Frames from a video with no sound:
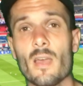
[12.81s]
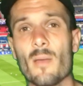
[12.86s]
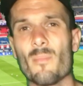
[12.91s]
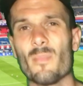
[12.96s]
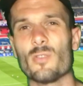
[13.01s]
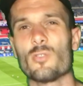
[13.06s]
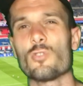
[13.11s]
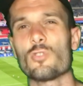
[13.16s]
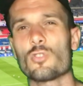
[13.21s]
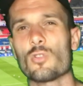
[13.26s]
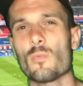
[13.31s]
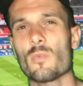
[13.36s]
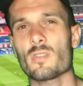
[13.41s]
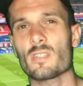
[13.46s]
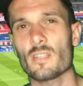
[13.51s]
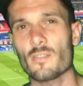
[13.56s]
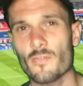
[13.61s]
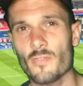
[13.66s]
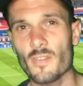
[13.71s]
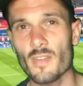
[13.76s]
mais justement
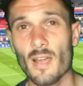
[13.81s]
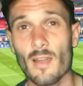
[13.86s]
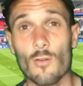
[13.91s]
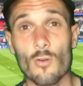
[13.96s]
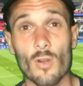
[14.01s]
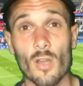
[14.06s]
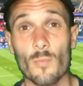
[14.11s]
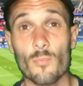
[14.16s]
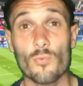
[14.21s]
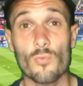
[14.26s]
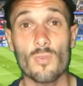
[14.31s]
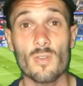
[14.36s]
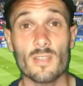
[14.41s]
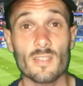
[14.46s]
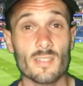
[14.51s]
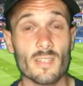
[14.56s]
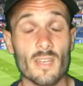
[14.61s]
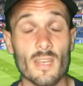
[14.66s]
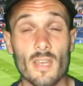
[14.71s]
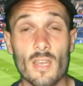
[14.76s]
cette finale aurait pu
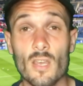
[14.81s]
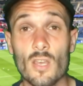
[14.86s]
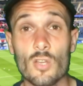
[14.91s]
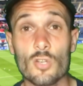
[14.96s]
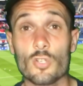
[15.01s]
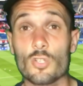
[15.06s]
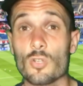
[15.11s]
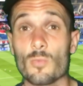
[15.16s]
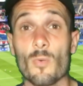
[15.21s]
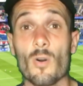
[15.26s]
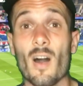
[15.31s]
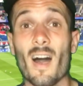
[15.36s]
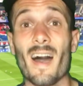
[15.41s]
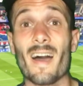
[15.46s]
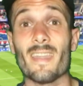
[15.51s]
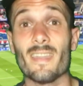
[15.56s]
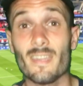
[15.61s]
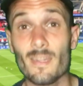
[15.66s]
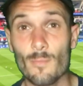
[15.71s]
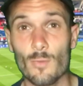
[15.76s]
laisser justement
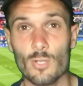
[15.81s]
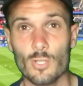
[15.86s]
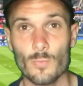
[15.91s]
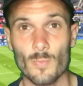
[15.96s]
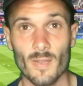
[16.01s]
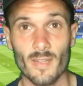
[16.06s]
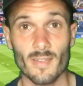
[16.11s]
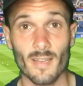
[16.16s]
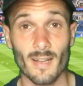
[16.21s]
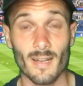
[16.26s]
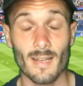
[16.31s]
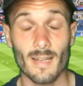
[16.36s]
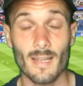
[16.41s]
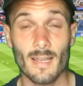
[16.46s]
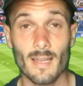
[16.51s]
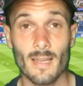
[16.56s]
un immense spectacle.